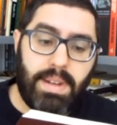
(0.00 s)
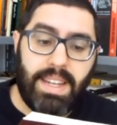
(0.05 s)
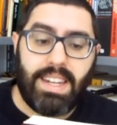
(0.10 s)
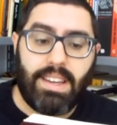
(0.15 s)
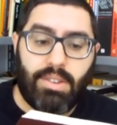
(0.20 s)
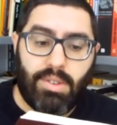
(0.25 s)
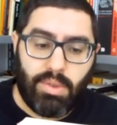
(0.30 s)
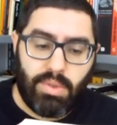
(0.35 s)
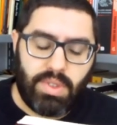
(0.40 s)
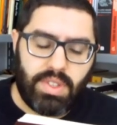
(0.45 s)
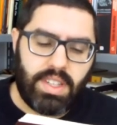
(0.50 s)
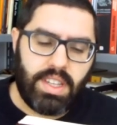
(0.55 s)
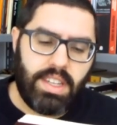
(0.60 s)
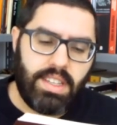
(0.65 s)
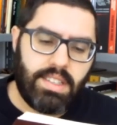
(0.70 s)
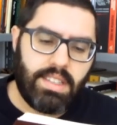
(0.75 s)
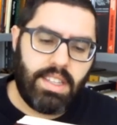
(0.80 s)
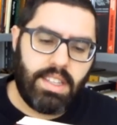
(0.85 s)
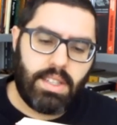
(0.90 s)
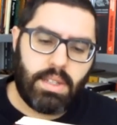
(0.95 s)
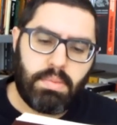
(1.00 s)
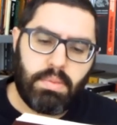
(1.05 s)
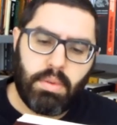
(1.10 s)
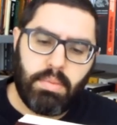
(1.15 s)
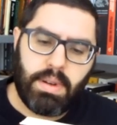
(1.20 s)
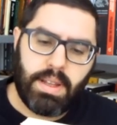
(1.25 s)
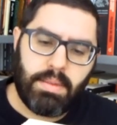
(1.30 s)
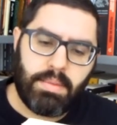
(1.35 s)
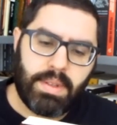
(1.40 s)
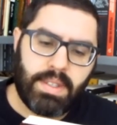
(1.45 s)
plena consciência desses
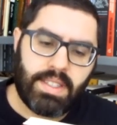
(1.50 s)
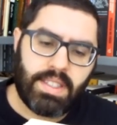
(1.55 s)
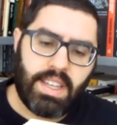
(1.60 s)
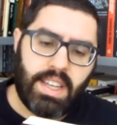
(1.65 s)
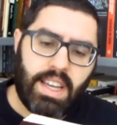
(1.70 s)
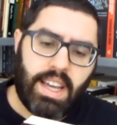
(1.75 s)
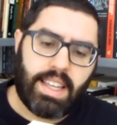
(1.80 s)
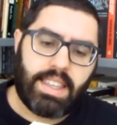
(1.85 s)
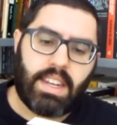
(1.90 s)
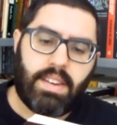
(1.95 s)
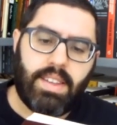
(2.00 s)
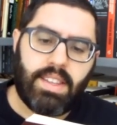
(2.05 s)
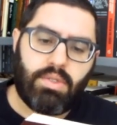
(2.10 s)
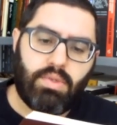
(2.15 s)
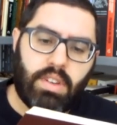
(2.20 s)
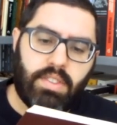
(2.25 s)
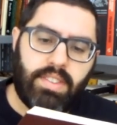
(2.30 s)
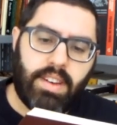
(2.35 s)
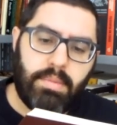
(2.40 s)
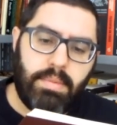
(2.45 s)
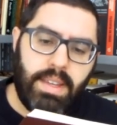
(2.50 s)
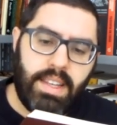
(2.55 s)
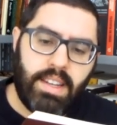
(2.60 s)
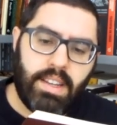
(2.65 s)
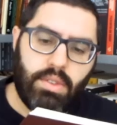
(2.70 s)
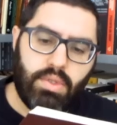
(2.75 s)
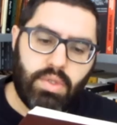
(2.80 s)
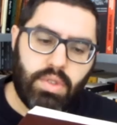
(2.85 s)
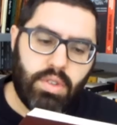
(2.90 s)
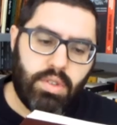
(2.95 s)
problemas. Através da sua
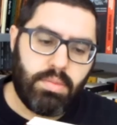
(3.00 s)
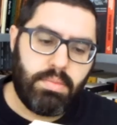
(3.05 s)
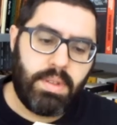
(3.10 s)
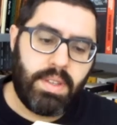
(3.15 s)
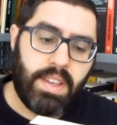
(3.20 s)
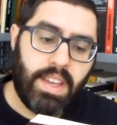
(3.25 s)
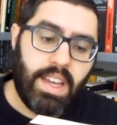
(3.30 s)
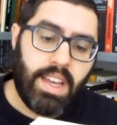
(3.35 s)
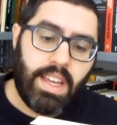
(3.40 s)
família eu soube.